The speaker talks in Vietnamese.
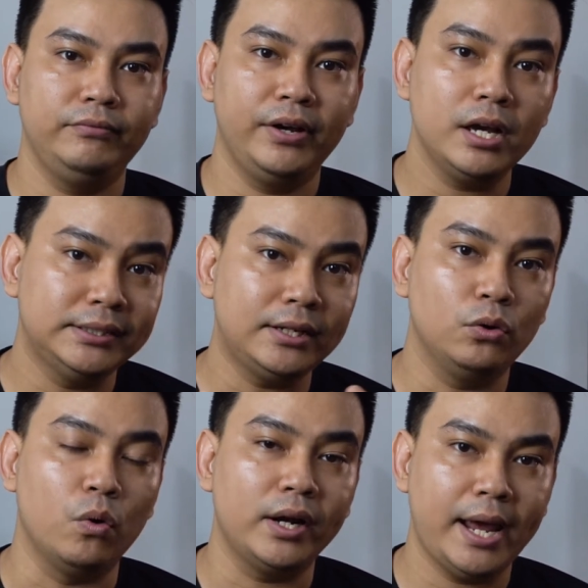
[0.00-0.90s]
với ngân sách
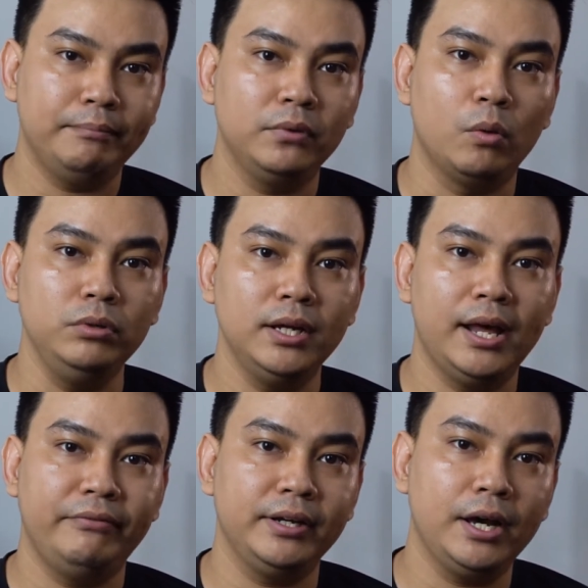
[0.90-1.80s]
của anh em cũng như
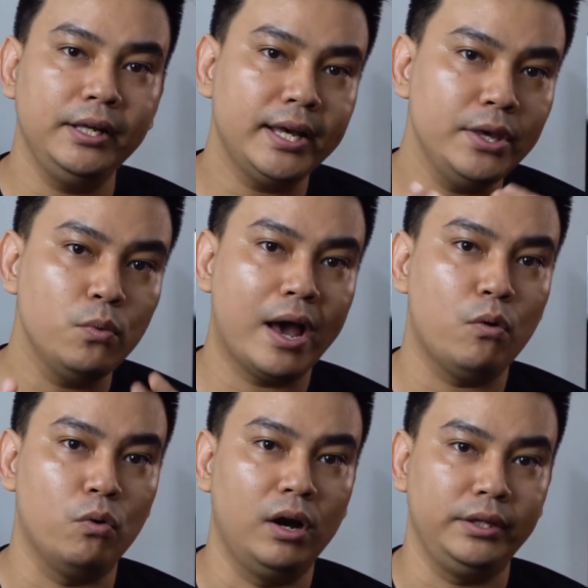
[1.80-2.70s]
là với cái cái nhu
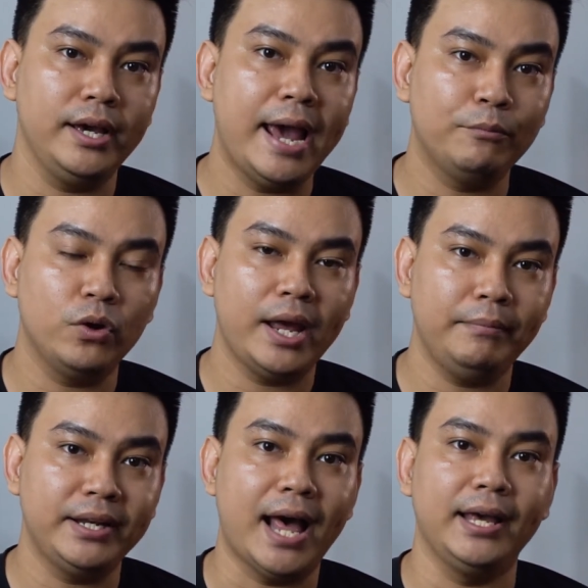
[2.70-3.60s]
cầu uh, chơi game của anh
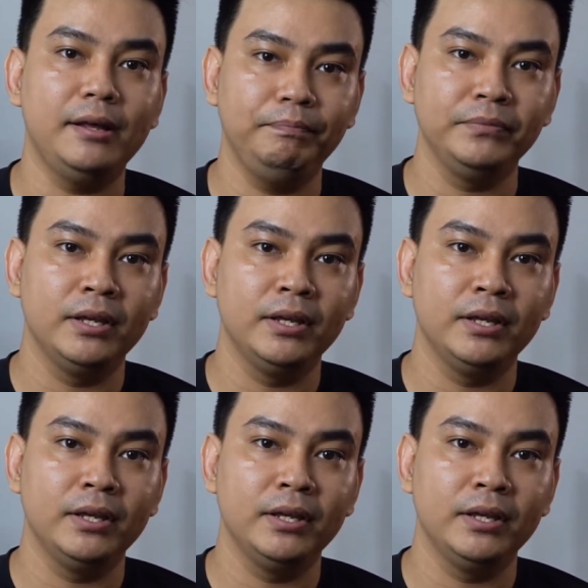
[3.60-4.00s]
em hiện tại ha